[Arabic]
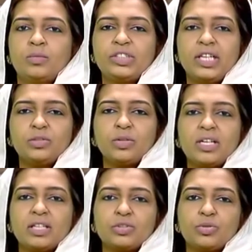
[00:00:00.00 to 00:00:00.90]
مشاهدو
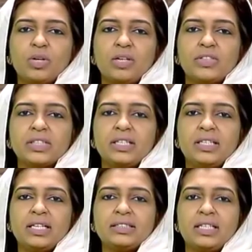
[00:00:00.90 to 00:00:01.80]
قناة الشروق
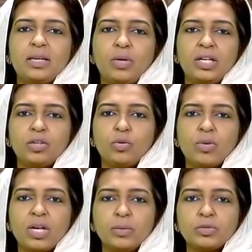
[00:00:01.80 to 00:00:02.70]
الفضائية السلام
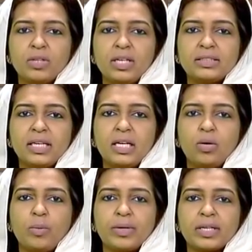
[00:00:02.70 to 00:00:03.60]
عليكم ورحمة الله تعالى
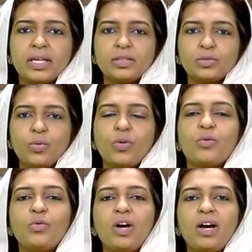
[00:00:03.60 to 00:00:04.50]
وبركاته
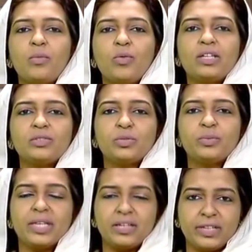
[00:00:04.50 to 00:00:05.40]
وكل عام
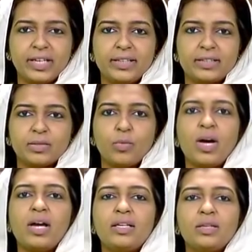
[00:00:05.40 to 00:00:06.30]
وأنتم بألف خير
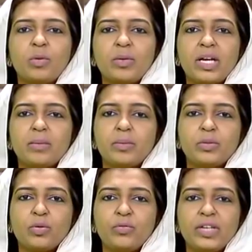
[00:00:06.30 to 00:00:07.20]
وأهلا ومرحبا
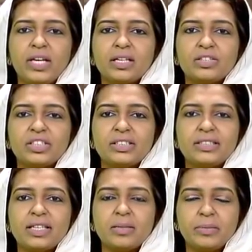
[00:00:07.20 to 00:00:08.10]
بكم في حلقة
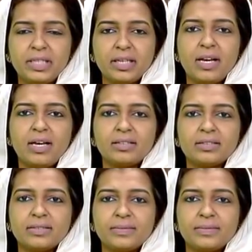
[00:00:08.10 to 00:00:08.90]
جديدة من لقاءات